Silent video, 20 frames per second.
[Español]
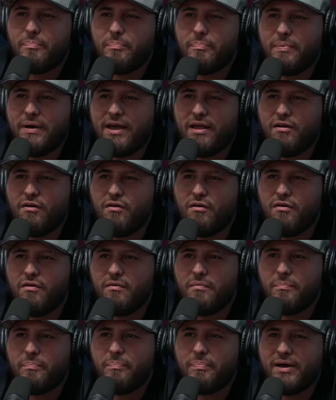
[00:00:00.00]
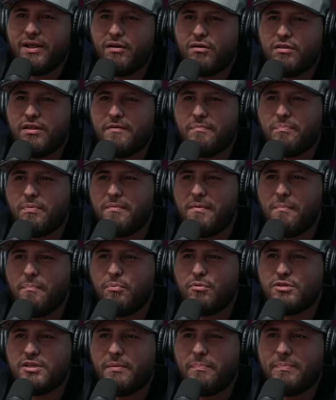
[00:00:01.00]
Pero, pero después me
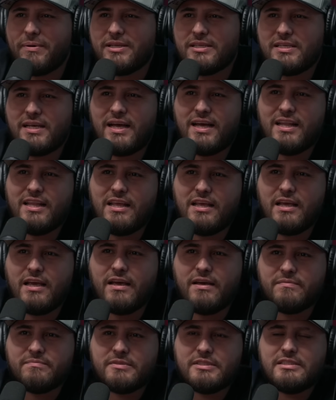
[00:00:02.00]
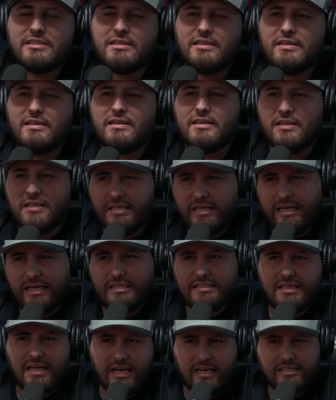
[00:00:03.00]
puse a pensar y dije,
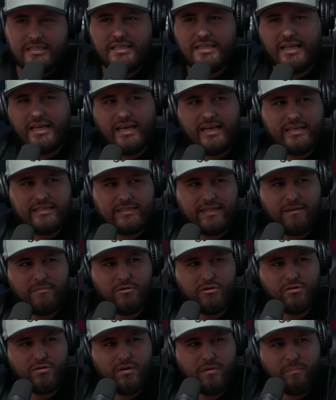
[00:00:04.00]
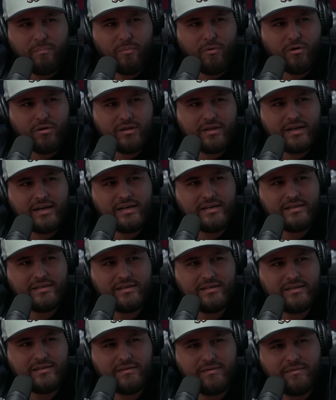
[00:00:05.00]
esa racita que está viendo el podcast,